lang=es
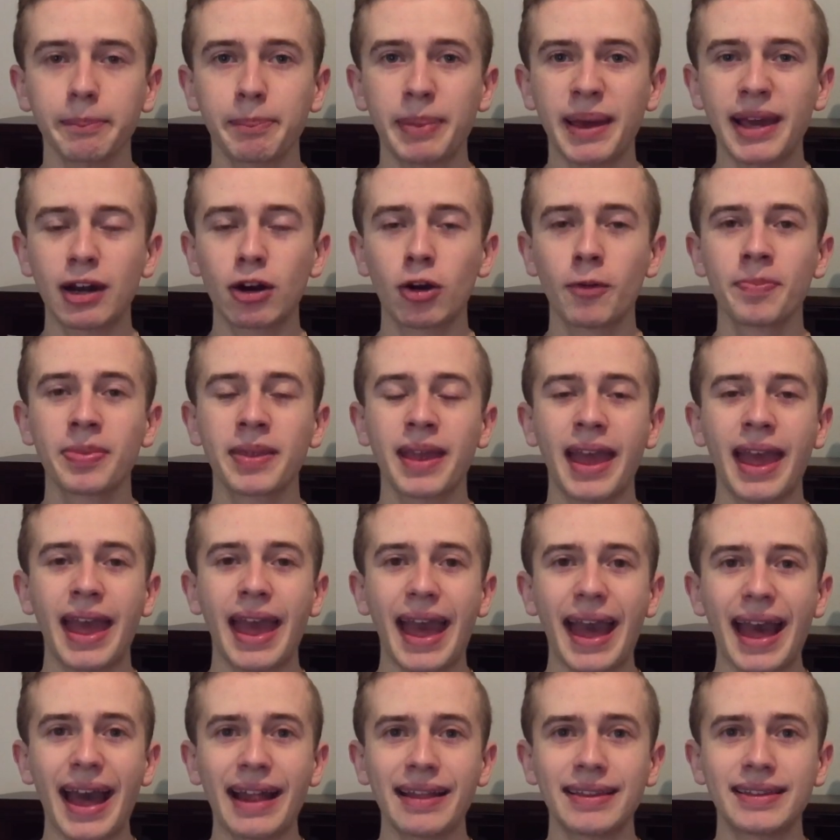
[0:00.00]
Pero
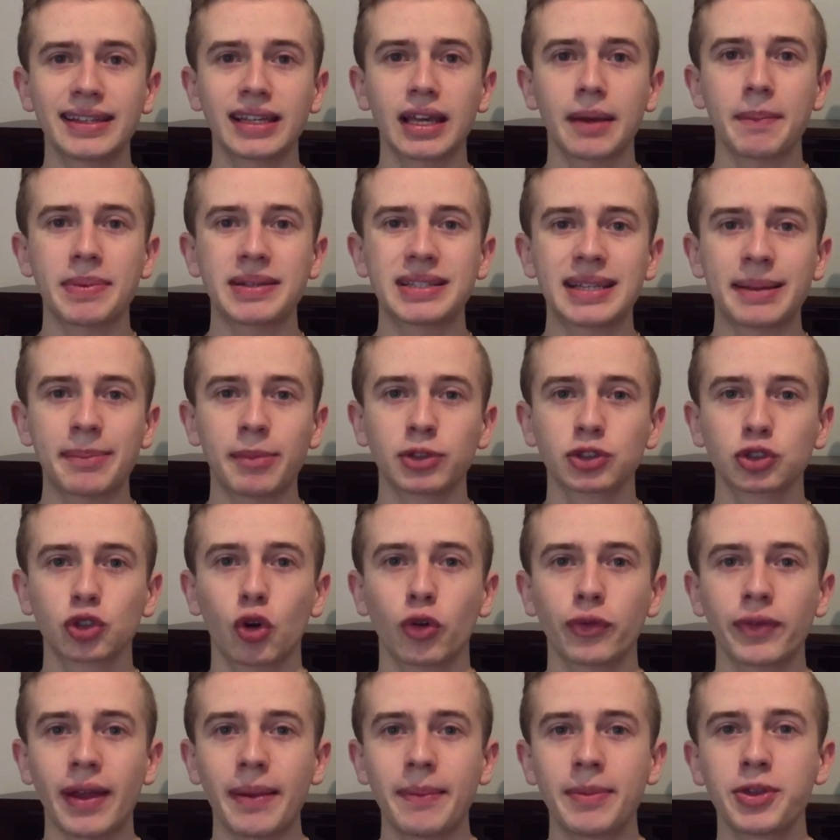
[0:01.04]
antes que empecemos
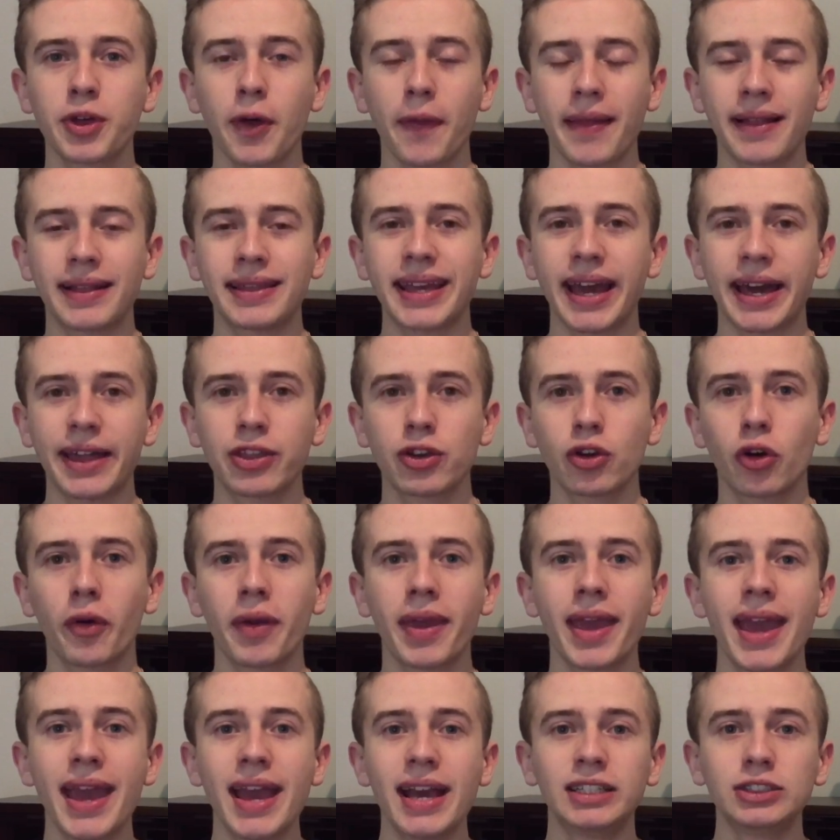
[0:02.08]
con el video del día de
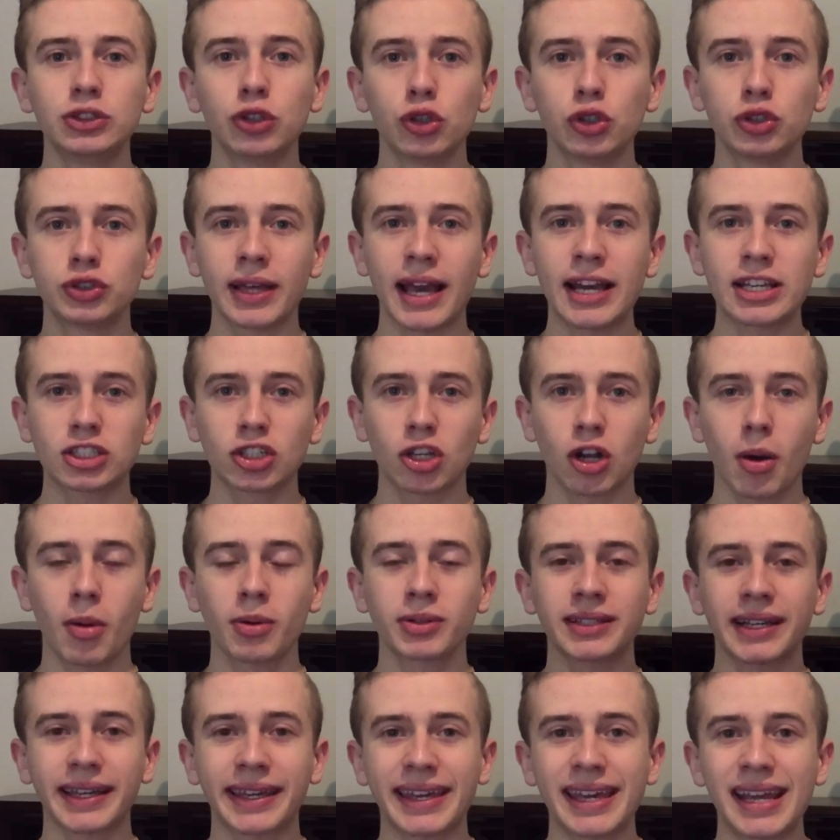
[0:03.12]
hoy, si ustedes son
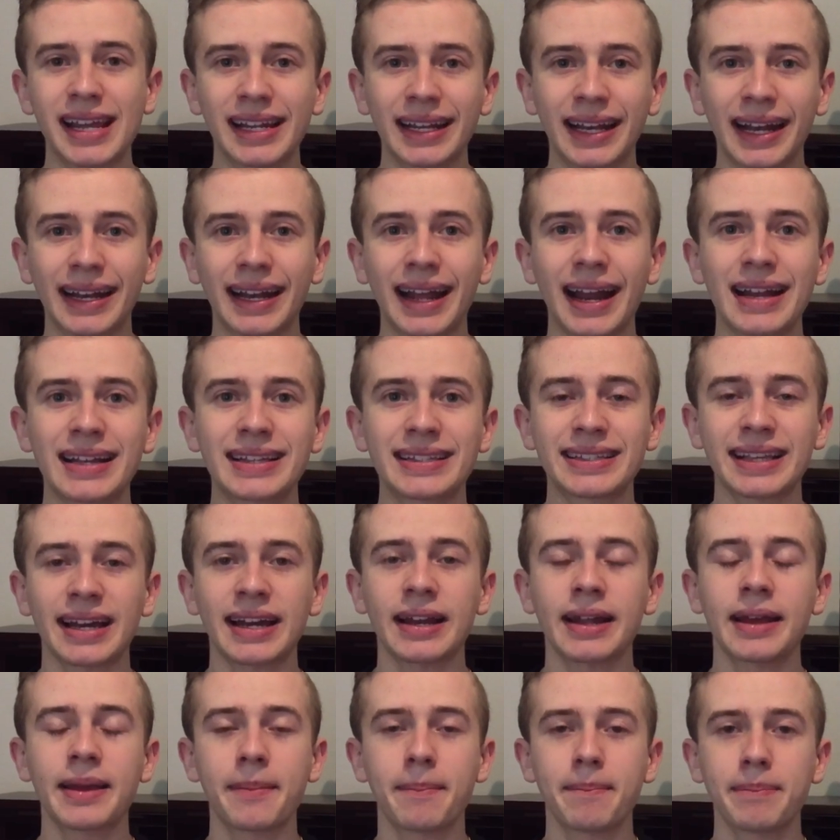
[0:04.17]
nuevos aquí en el canal,
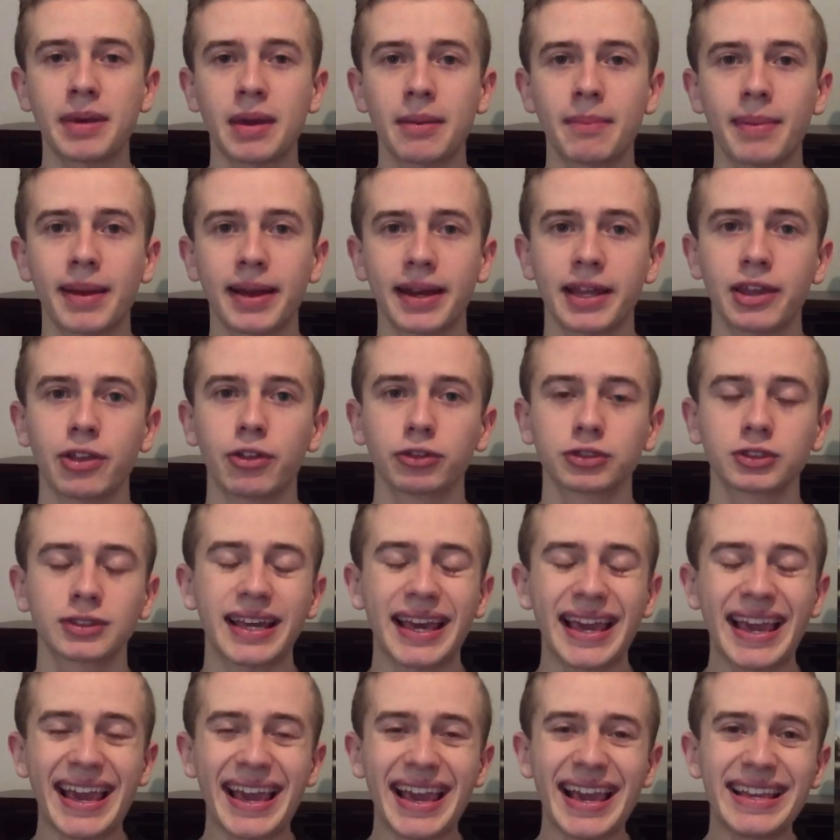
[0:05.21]
sean
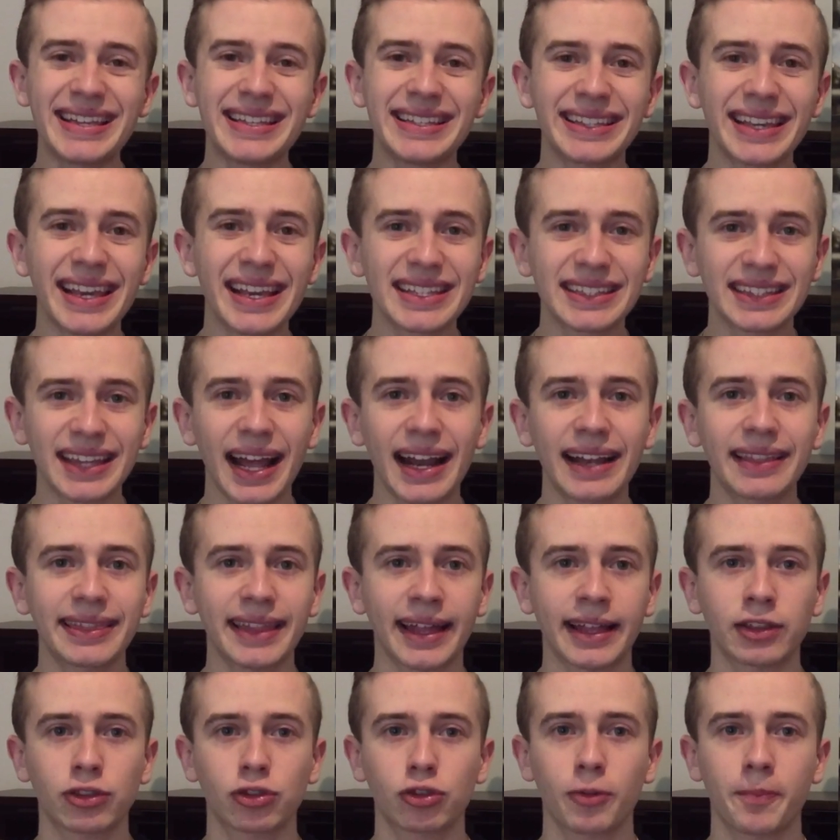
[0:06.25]
bienvenidos. Y si quieren estar al
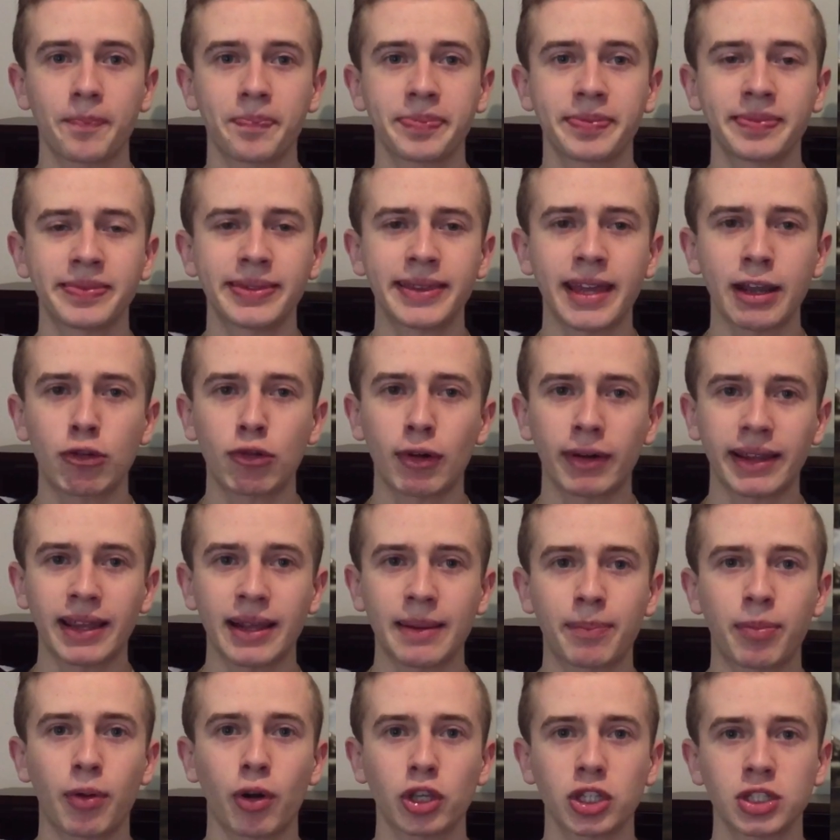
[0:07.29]
tanto de
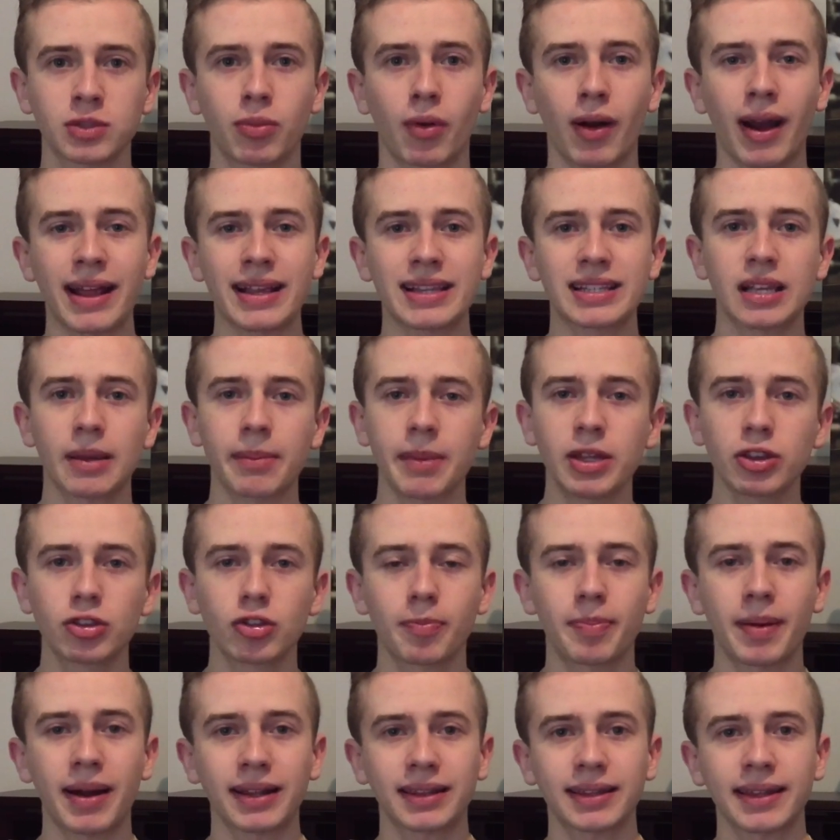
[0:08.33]
cualquier próximo
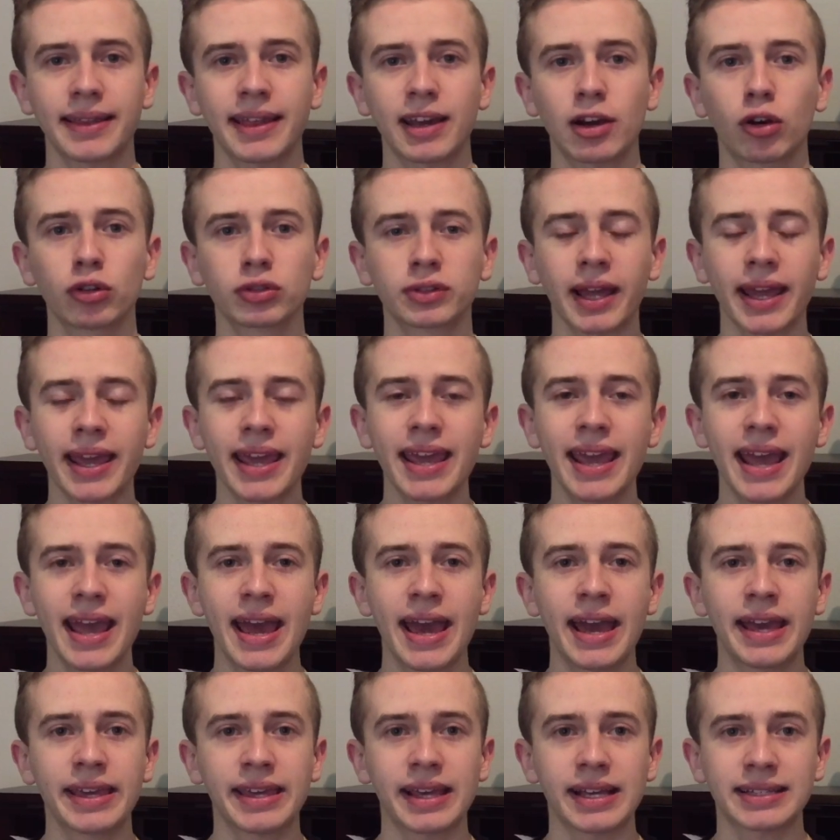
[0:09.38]
lanzamiento de parte de JI,
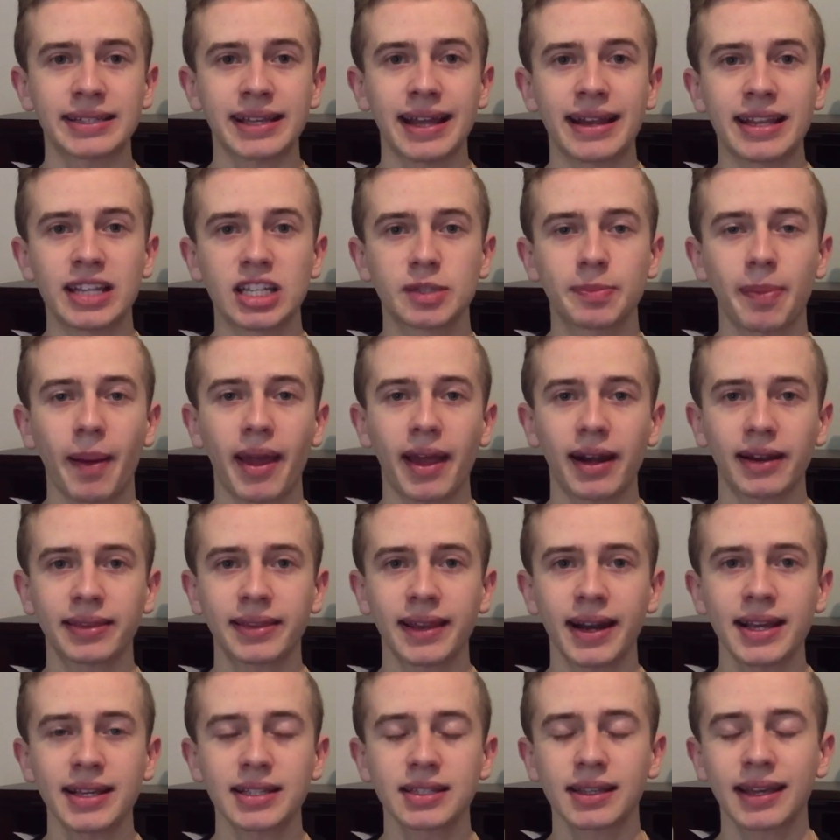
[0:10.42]
ya sea el Inspire
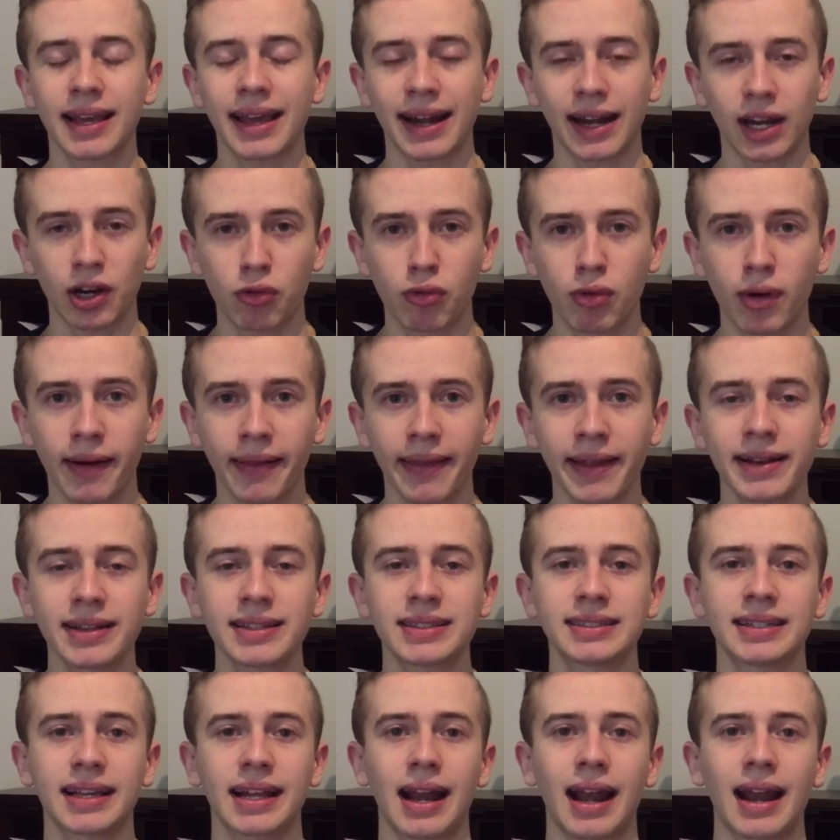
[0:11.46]
3, que
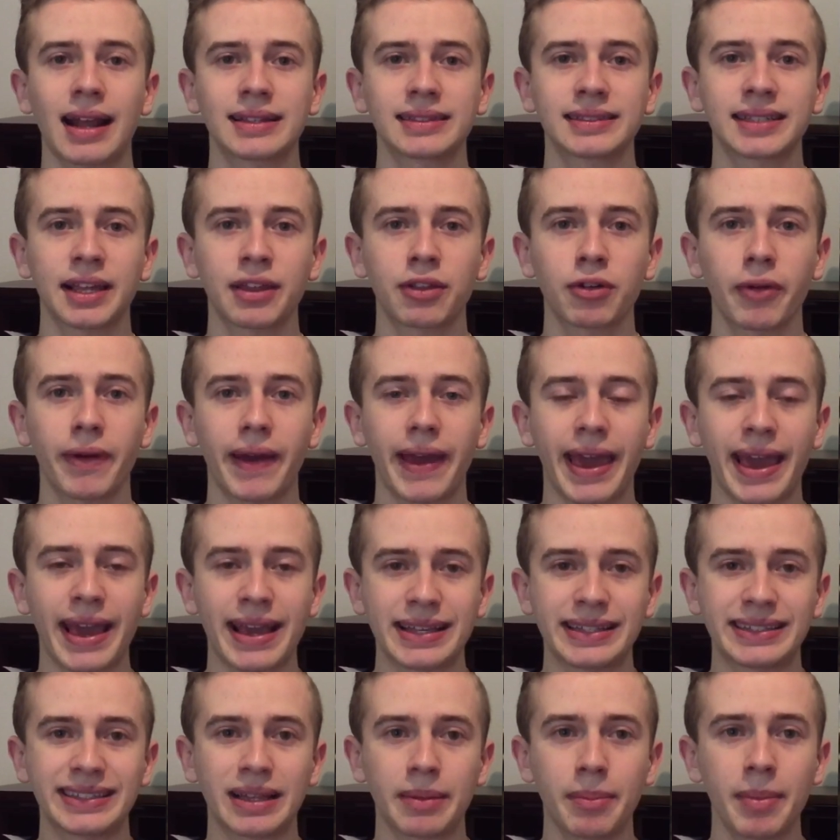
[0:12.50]
recuerden será lanzado
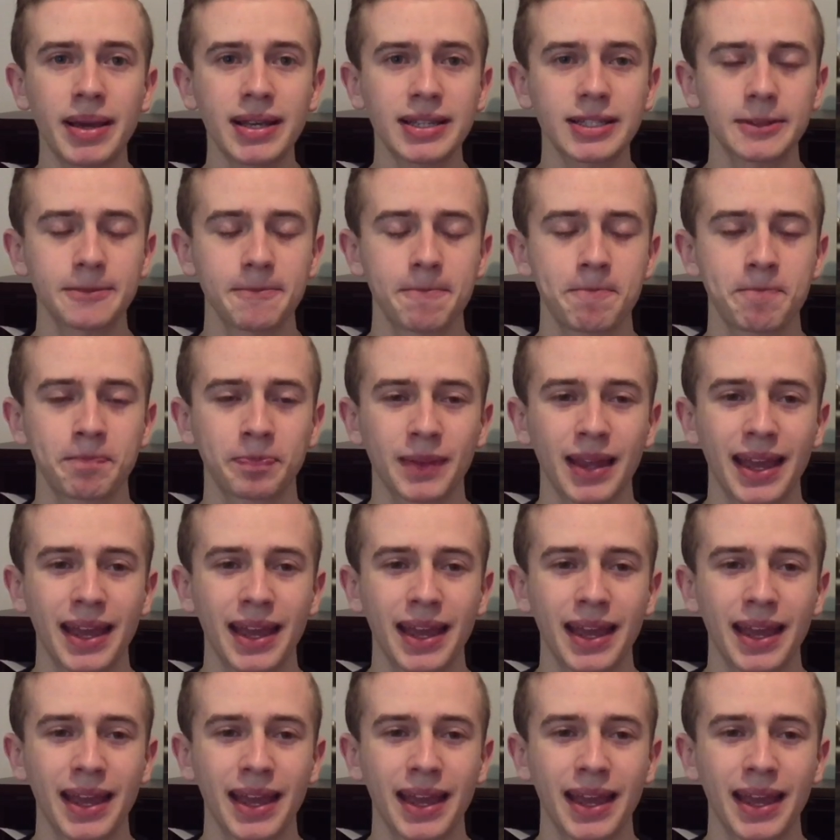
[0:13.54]
este mes,